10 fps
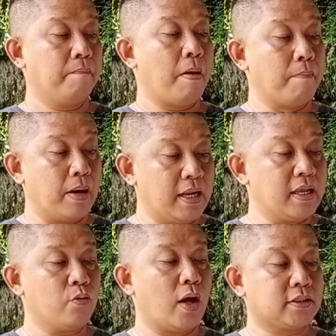
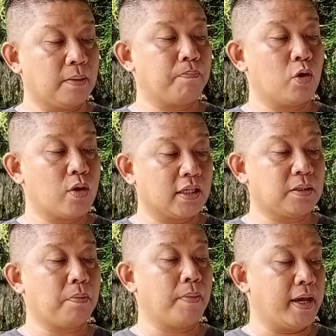pembeli wajib
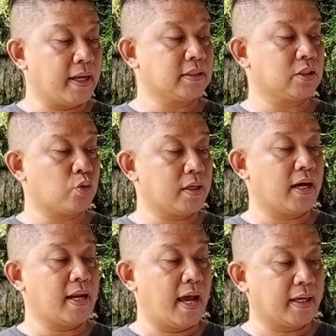melunasi pembayaran sesuai
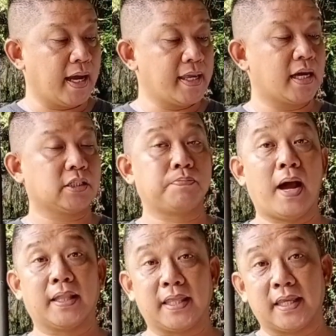dengan harga yang
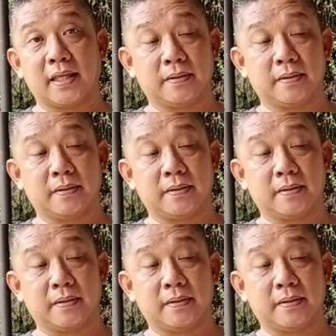disepakati.